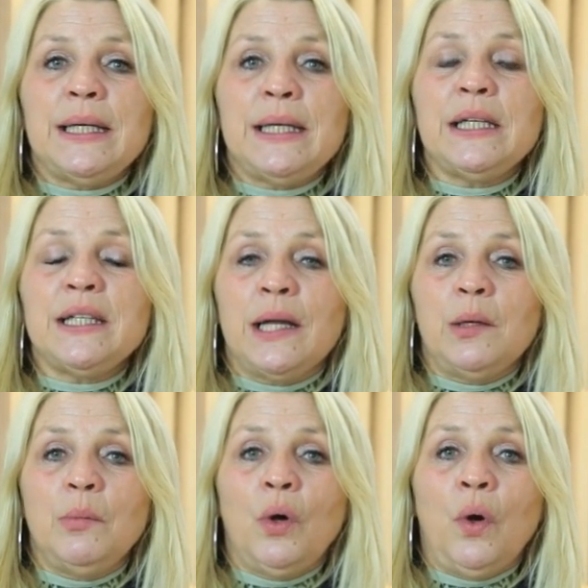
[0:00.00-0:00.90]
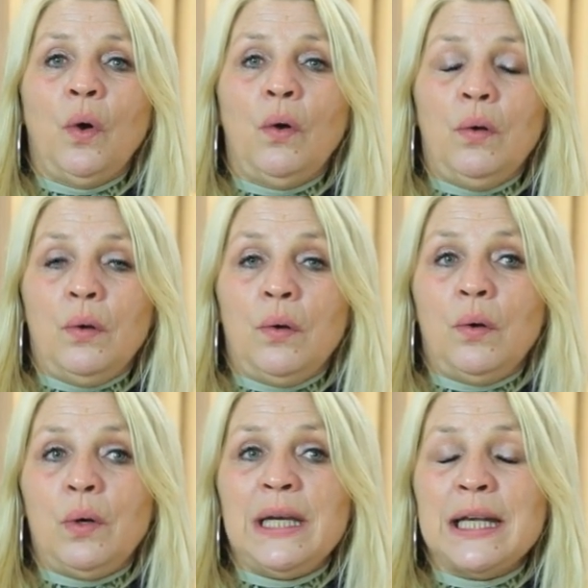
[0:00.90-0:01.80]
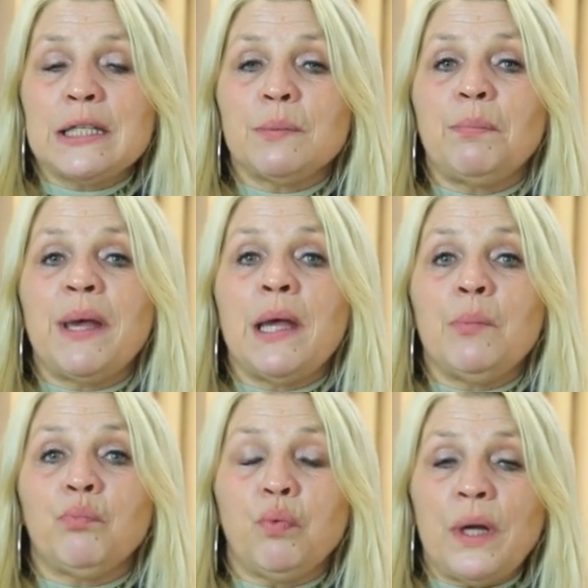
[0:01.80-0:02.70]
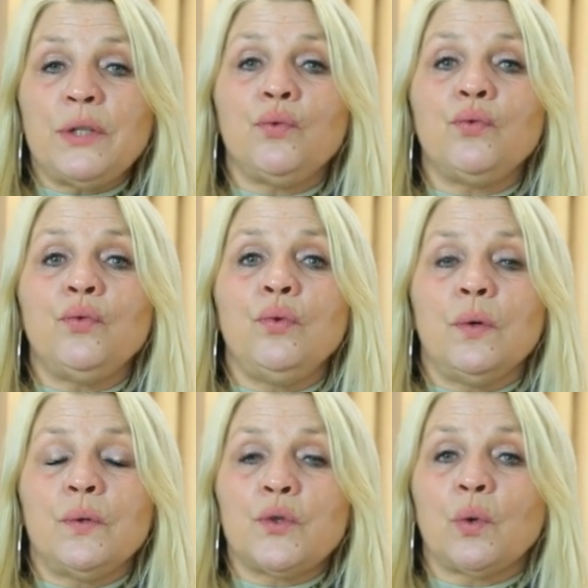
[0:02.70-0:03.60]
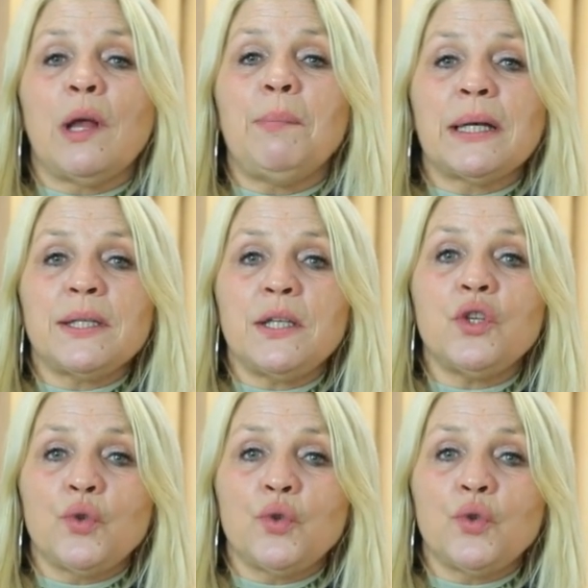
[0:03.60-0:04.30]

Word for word: et également euh, l'aspect pointu sur la partie